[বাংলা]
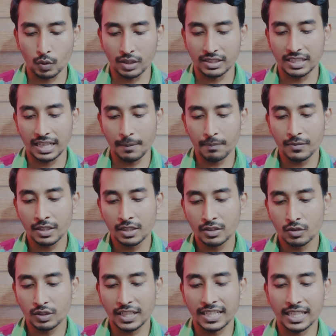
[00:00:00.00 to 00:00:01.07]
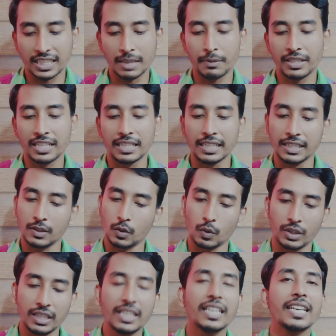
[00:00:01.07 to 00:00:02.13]
করেছিলাম যদি এটাতে আমি ক্লিক
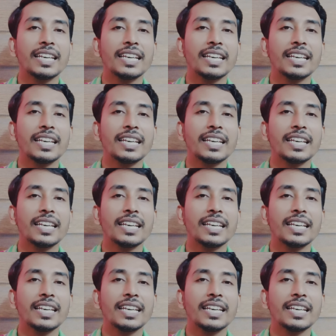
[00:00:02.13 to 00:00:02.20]
করি